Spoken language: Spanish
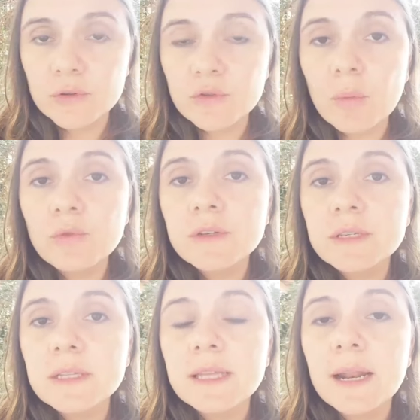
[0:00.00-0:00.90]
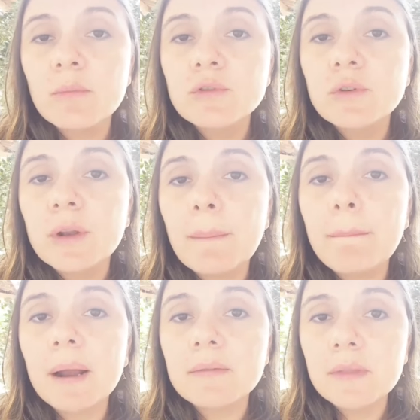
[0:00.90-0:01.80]
es como si sintiéramos que una
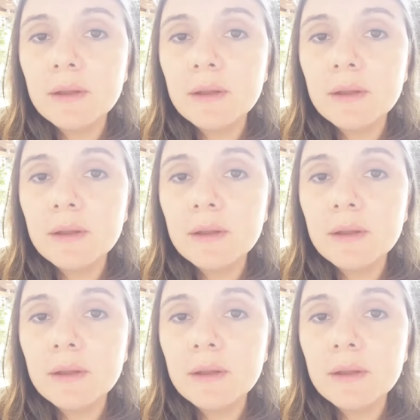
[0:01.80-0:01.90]
parte